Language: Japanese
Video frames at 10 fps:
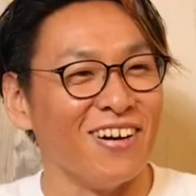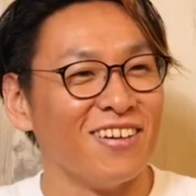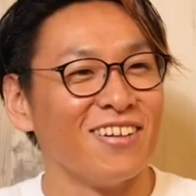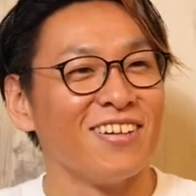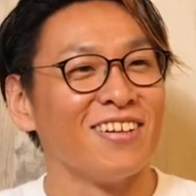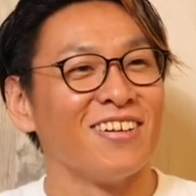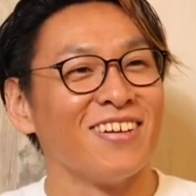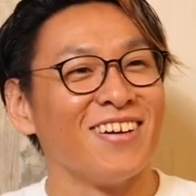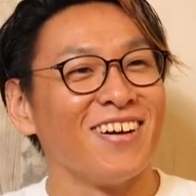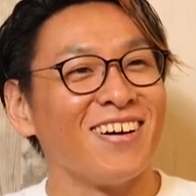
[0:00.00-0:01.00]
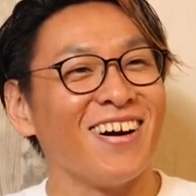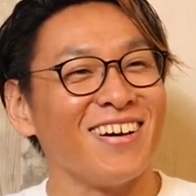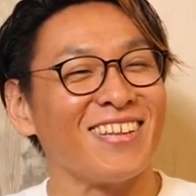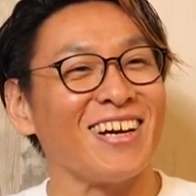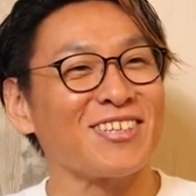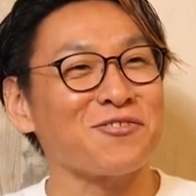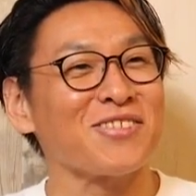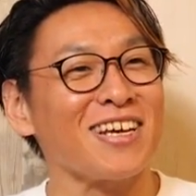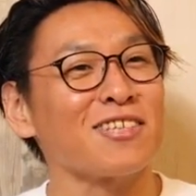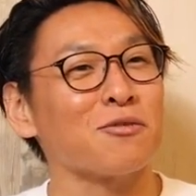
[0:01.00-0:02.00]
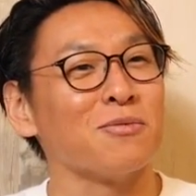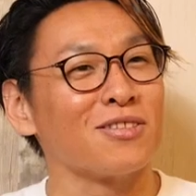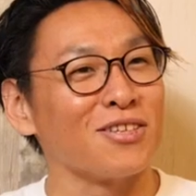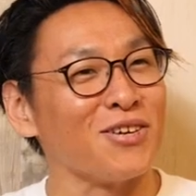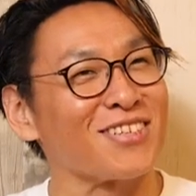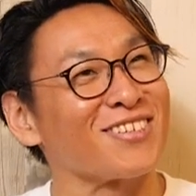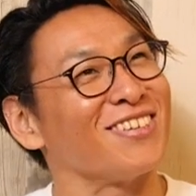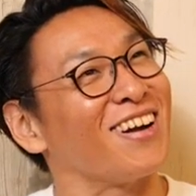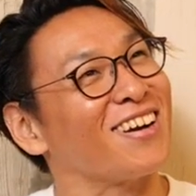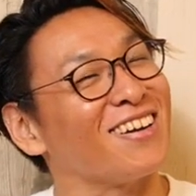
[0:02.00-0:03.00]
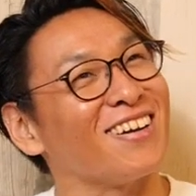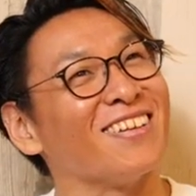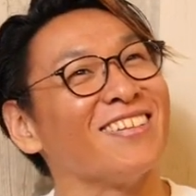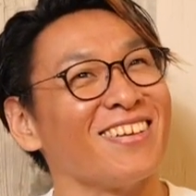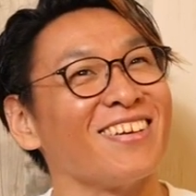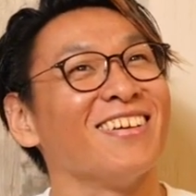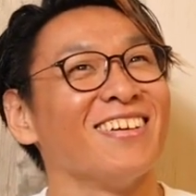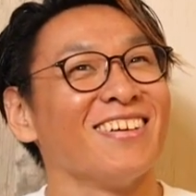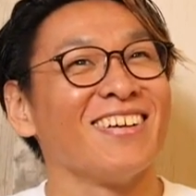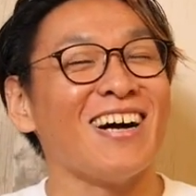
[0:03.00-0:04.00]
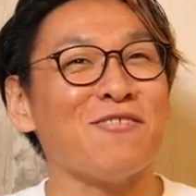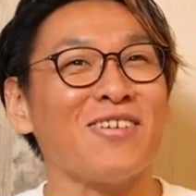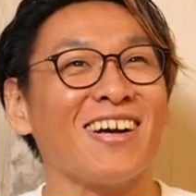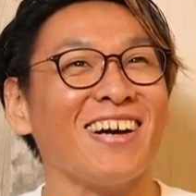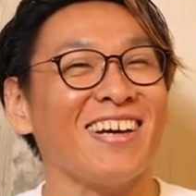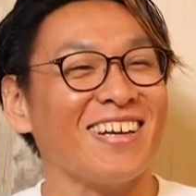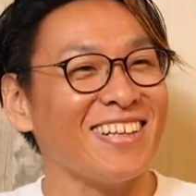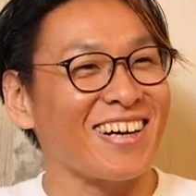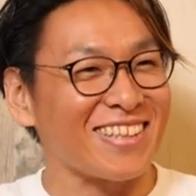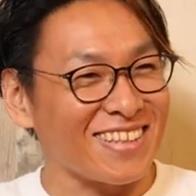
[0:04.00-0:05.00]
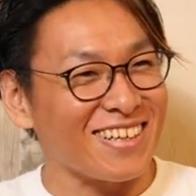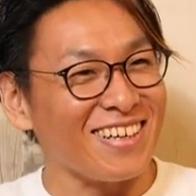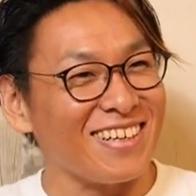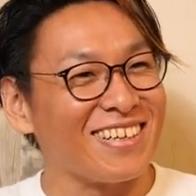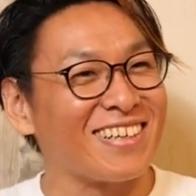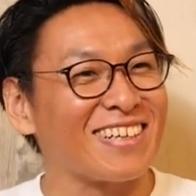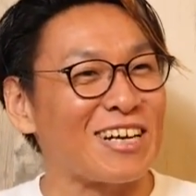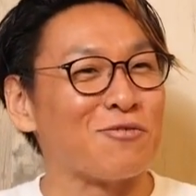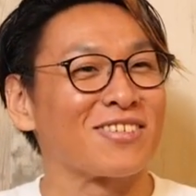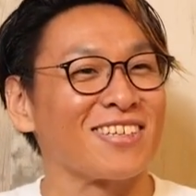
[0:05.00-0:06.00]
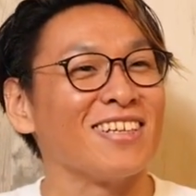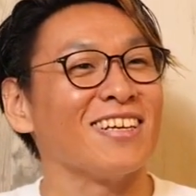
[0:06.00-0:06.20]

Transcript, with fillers: ど。ちょっと懐かしい。ちょっと一瞬止まりましたね。大丈夫、大丈夫っていうやつ、なんかね、あんまり流行らなかったかもしれ